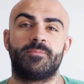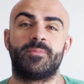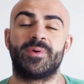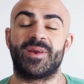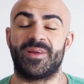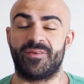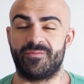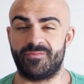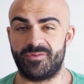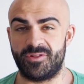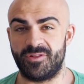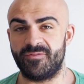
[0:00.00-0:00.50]

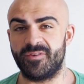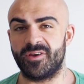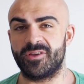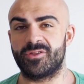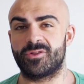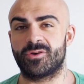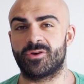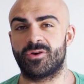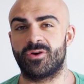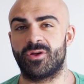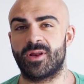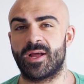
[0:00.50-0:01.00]
prawdziwej
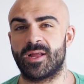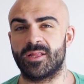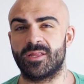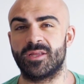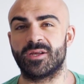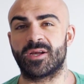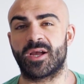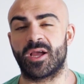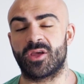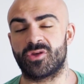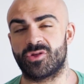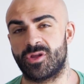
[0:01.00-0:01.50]
czekolady
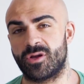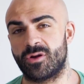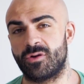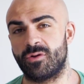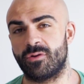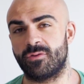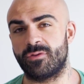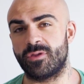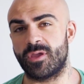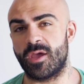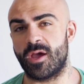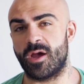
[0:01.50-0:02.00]

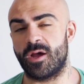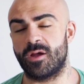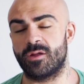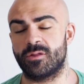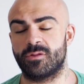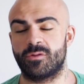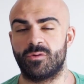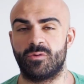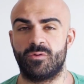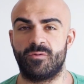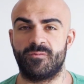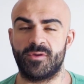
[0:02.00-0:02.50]
każdego dnia,
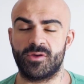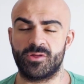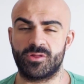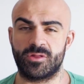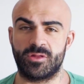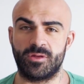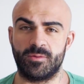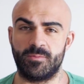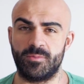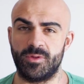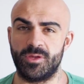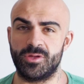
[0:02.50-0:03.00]
to
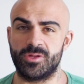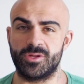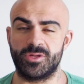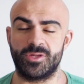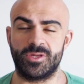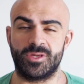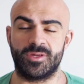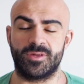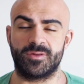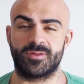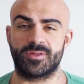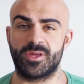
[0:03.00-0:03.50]
uwierzcie mi, że
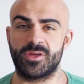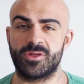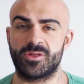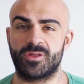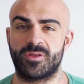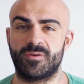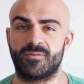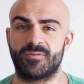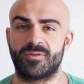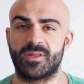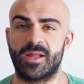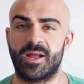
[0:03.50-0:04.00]
nie
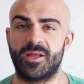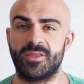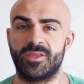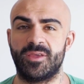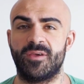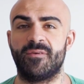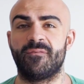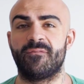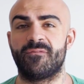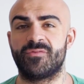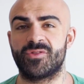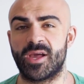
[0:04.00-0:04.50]
jesteście w
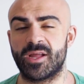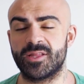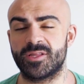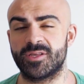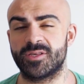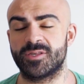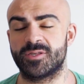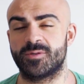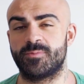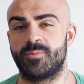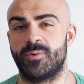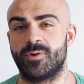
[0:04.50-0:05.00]
stanie w
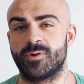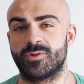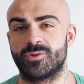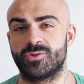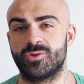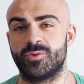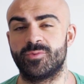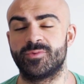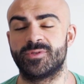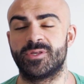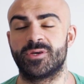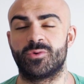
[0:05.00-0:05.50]
żaden
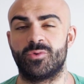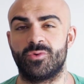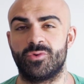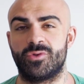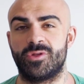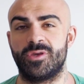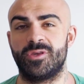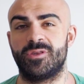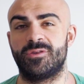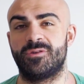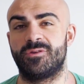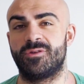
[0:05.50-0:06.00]
sposób
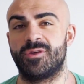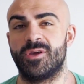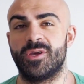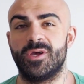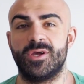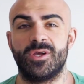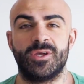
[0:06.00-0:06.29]
zakłócić